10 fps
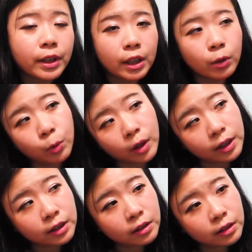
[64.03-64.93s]
英文，
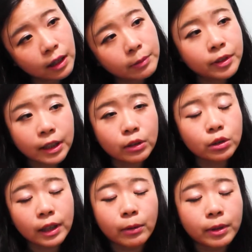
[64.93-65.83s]
大部分应该就
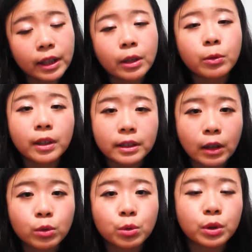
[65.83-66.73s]
是韩文跟英文。
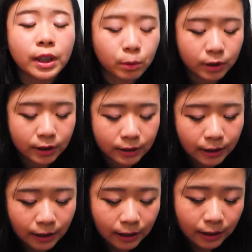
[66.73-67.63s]
然后，像我是
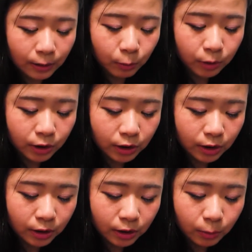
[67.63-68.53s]
我是
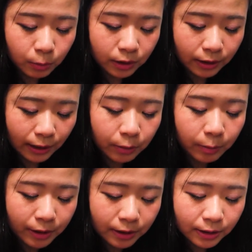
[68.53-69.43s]
磕我的韩文
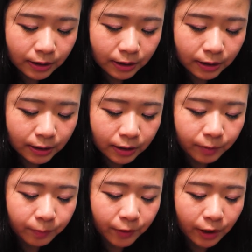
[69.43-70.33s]
名字跟一个
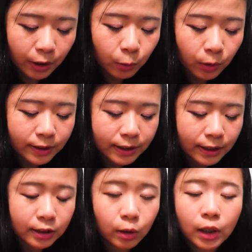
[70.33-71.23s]
英文，这
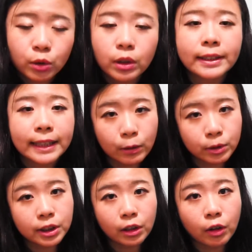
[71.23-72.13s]
样子的话就要加五
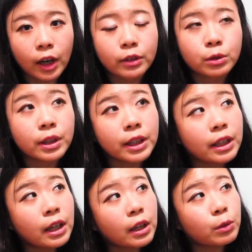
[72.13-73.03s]
千块，所以
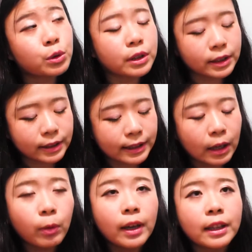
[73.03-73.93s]
我选这个
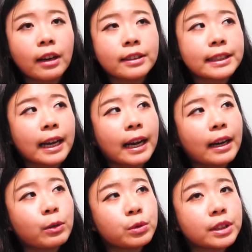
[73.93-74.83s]
三万，然后加
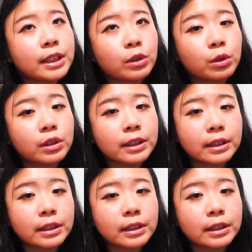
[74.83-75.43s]
五千就